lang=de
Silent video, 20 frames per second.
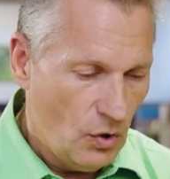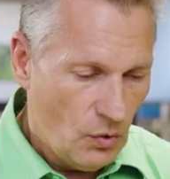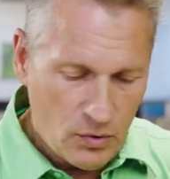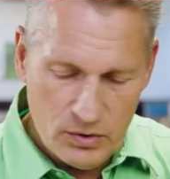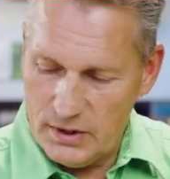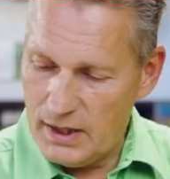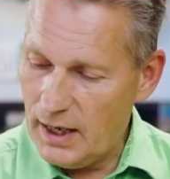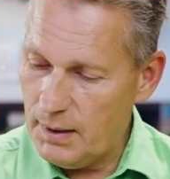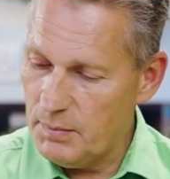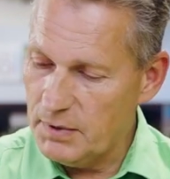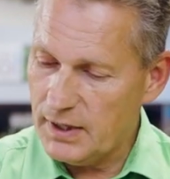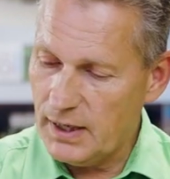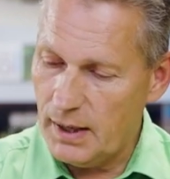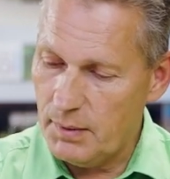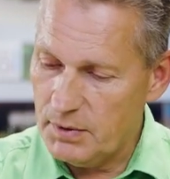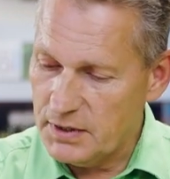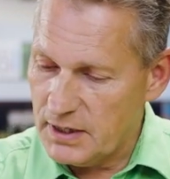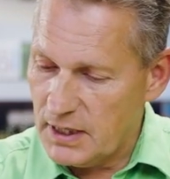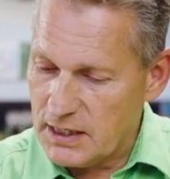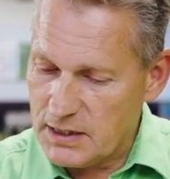und damit
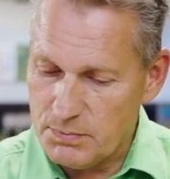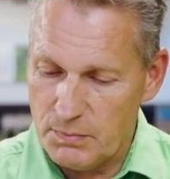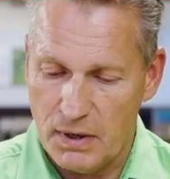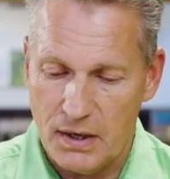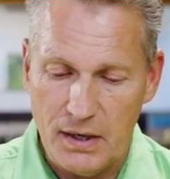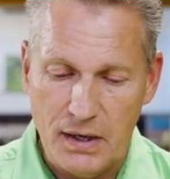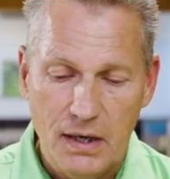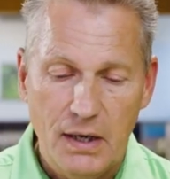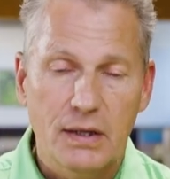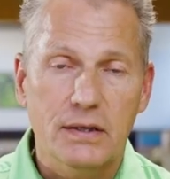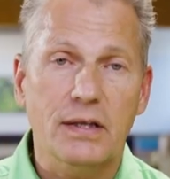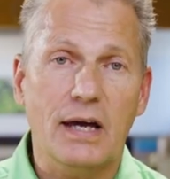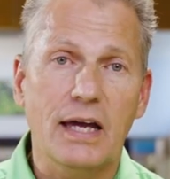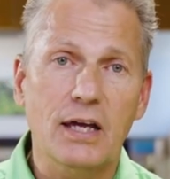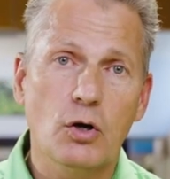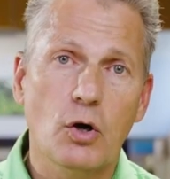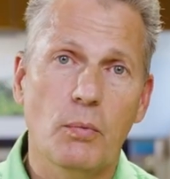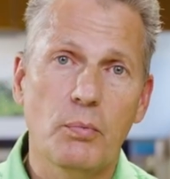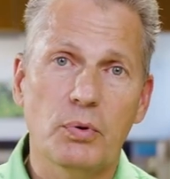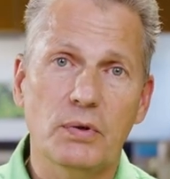habe ich erstmal drei
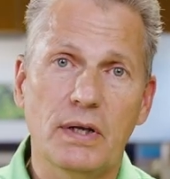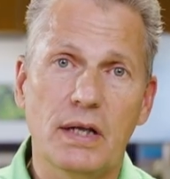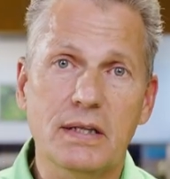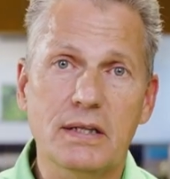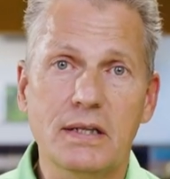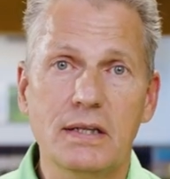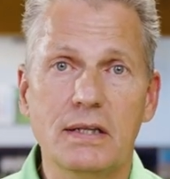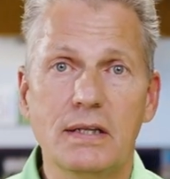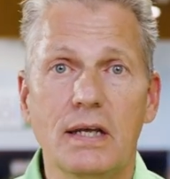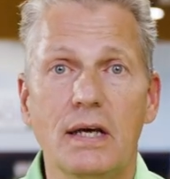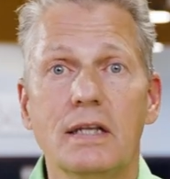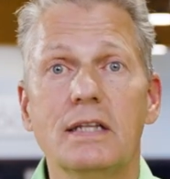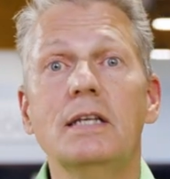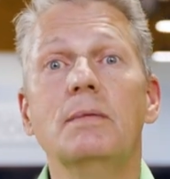Komponenten,